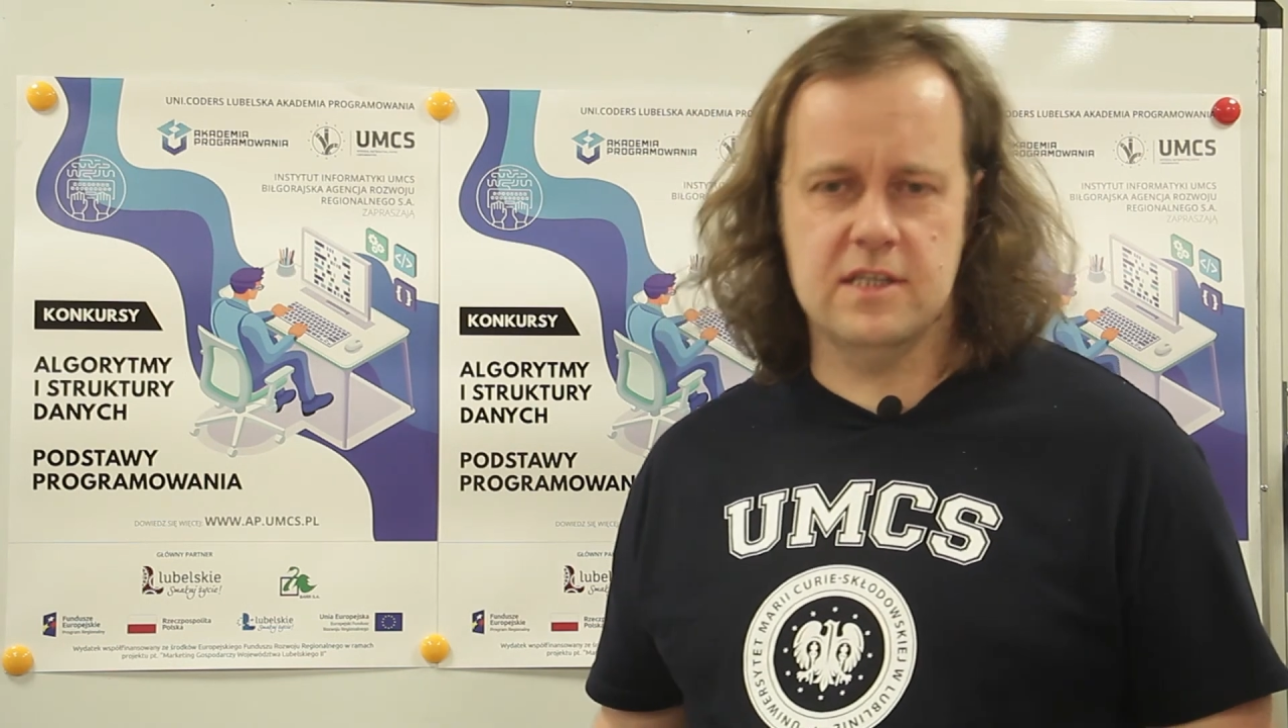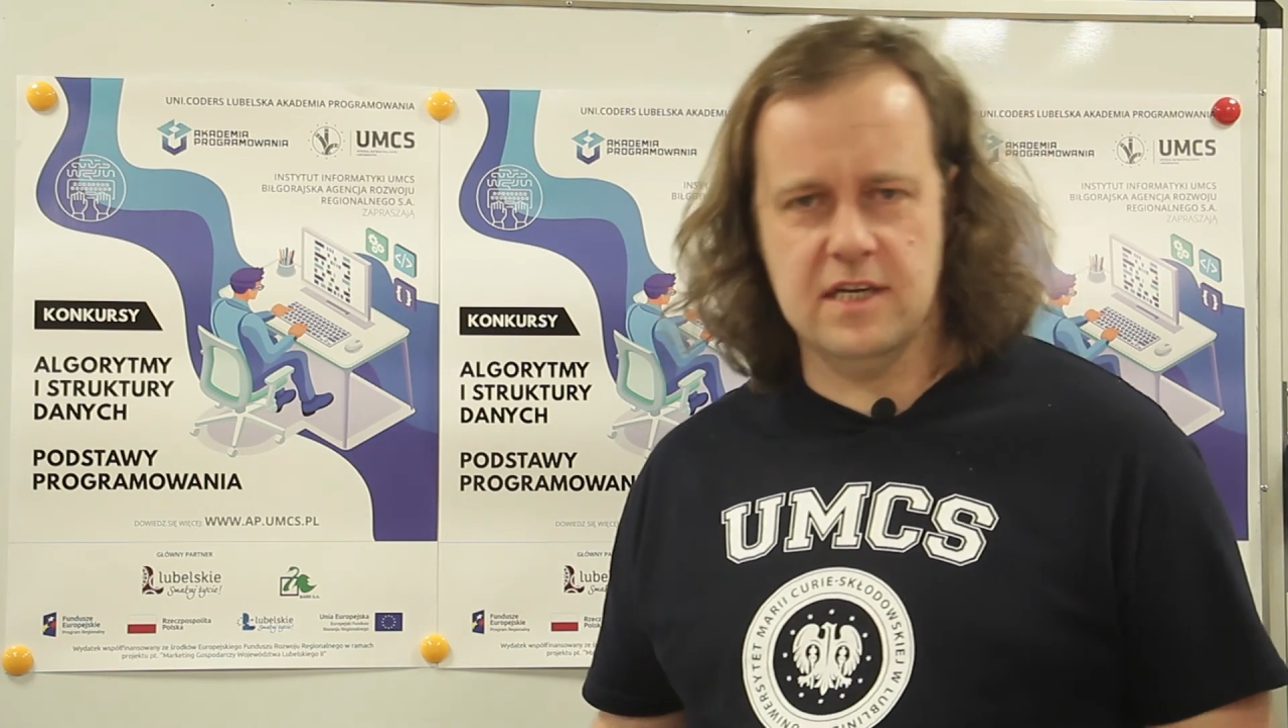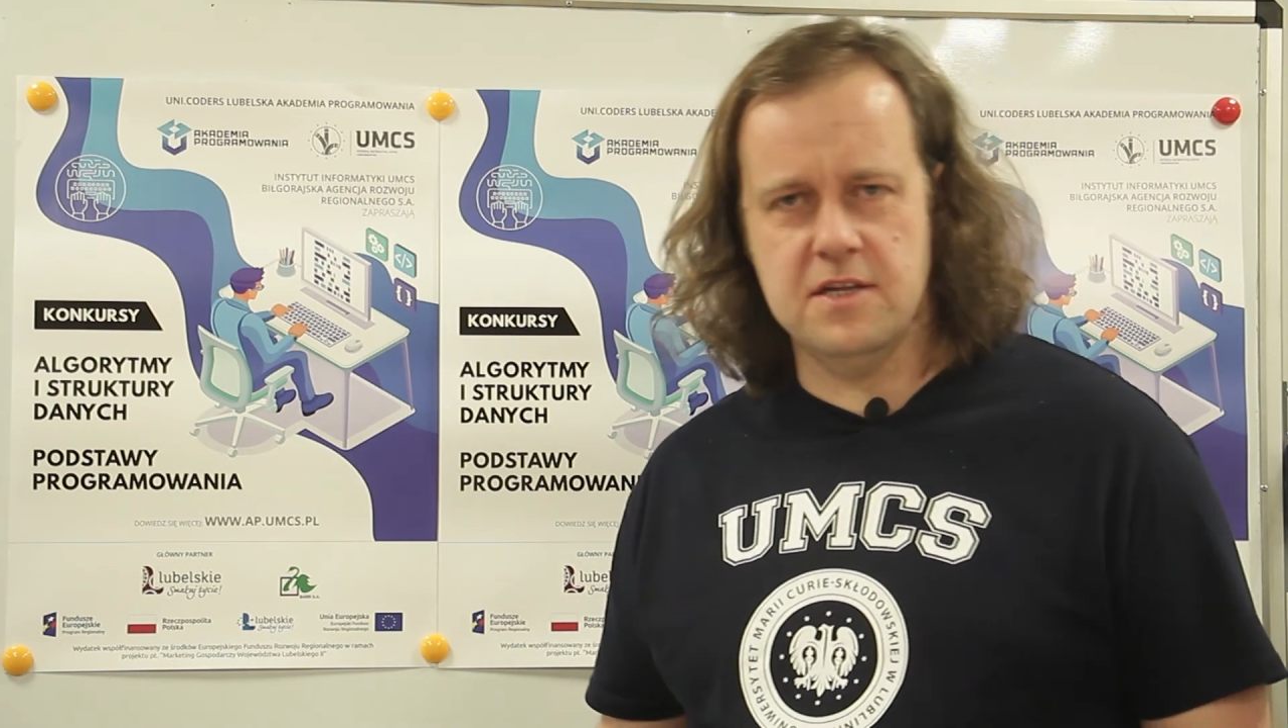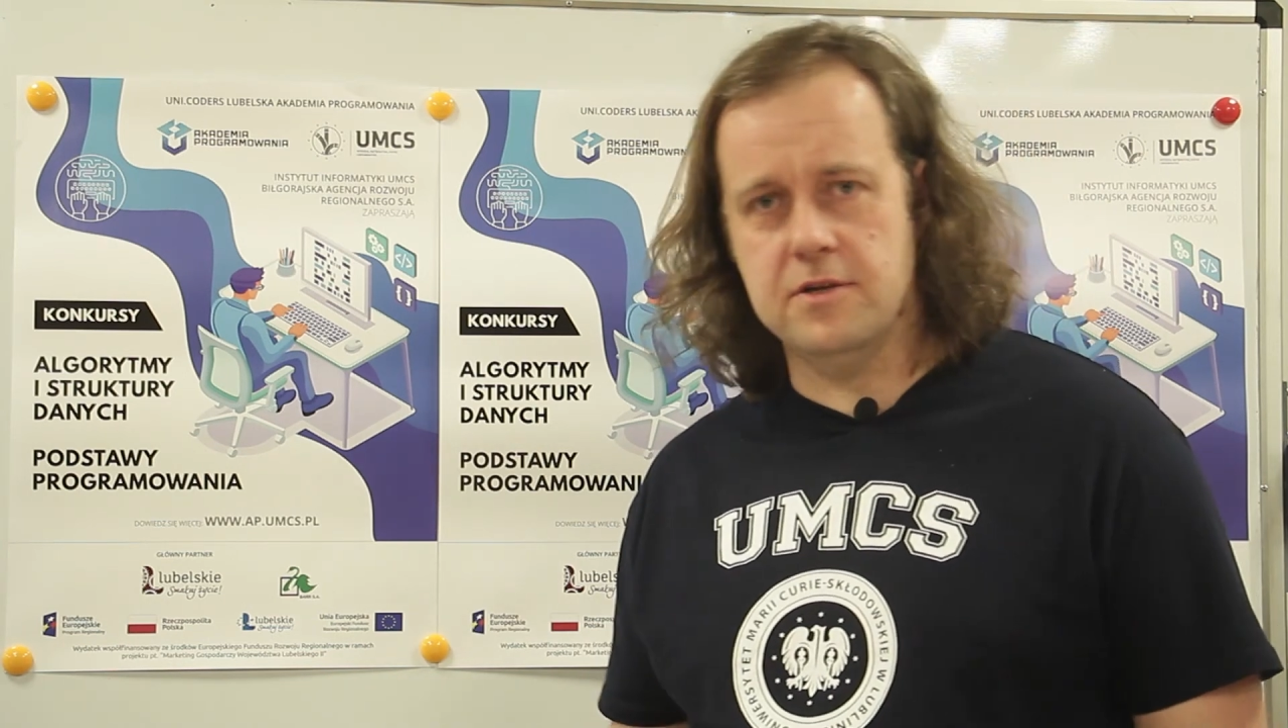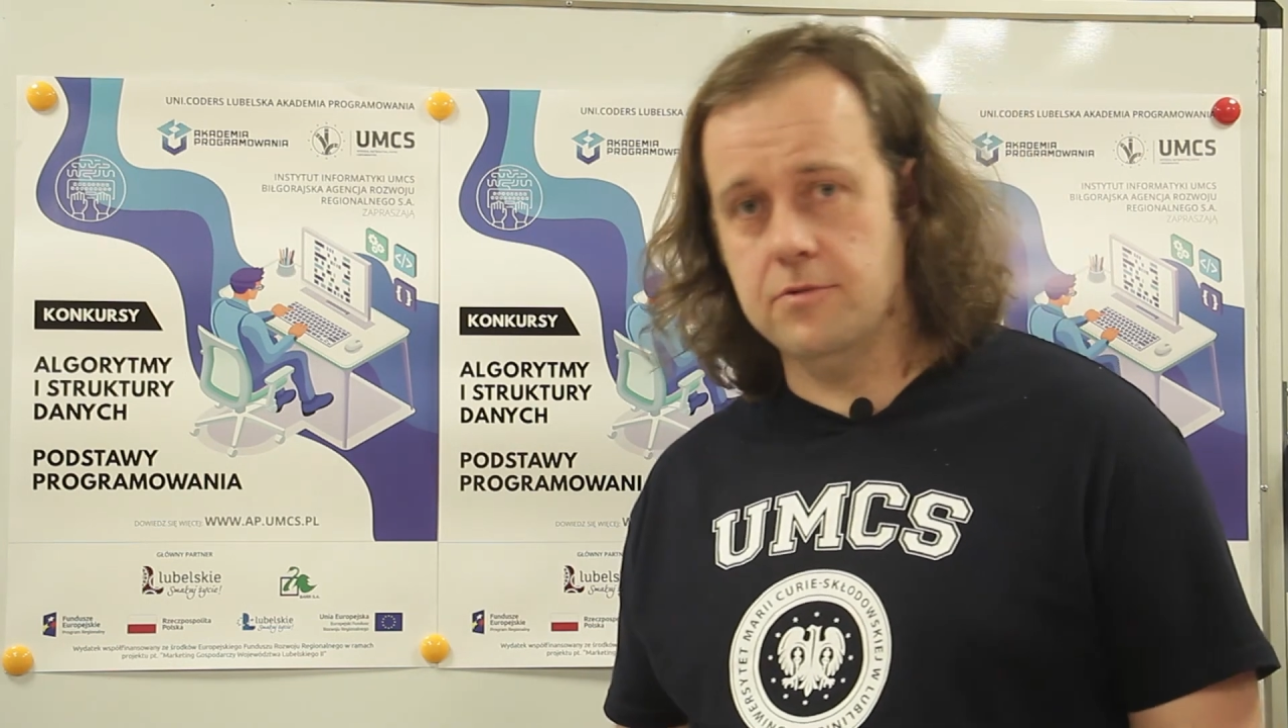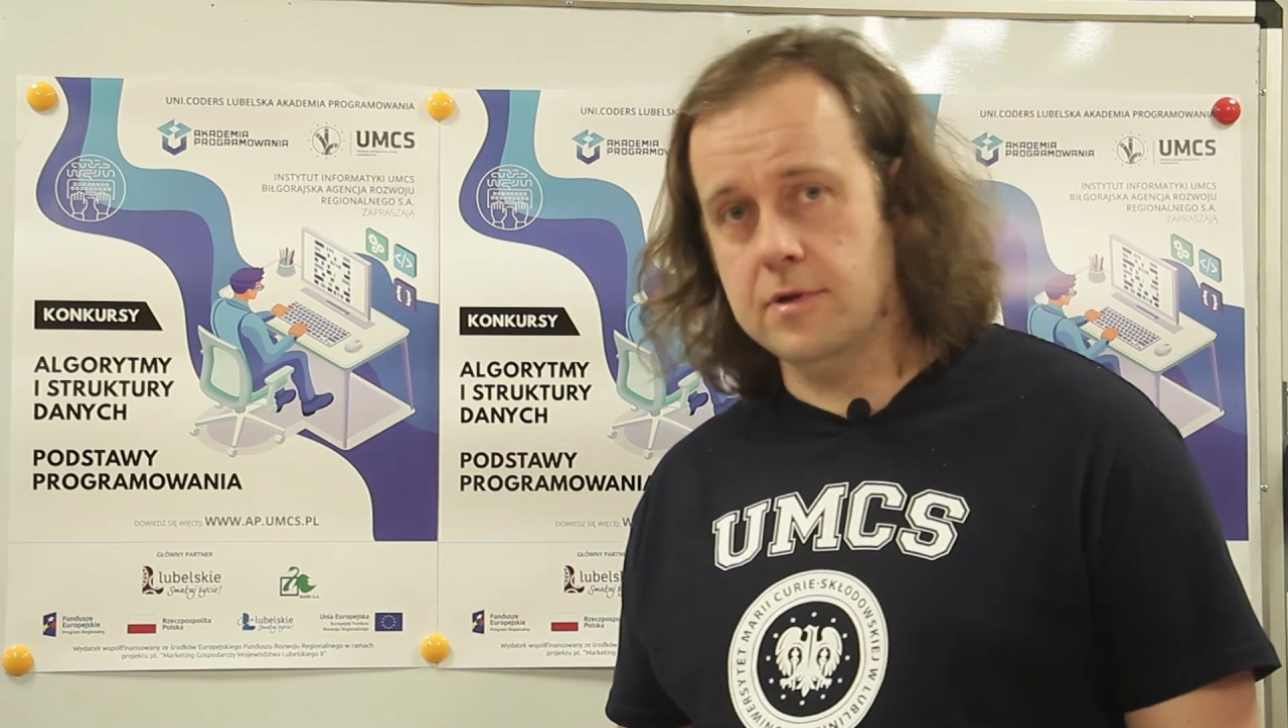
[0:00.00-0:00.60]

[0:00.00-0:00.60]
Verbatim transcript: części